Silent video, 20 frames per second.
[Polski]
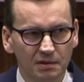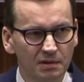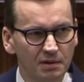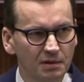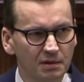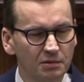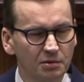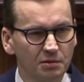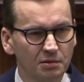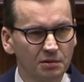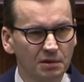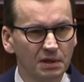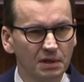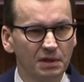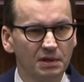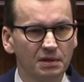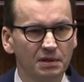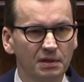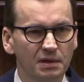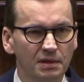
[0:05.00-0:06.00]
e,
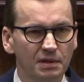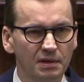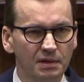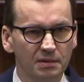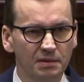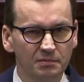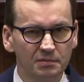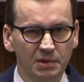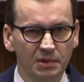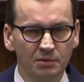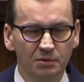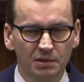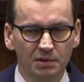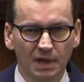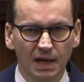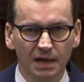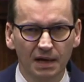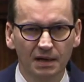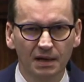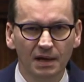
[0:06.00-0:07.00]
krótkich e,
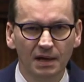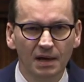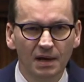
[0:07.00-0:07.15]
minutach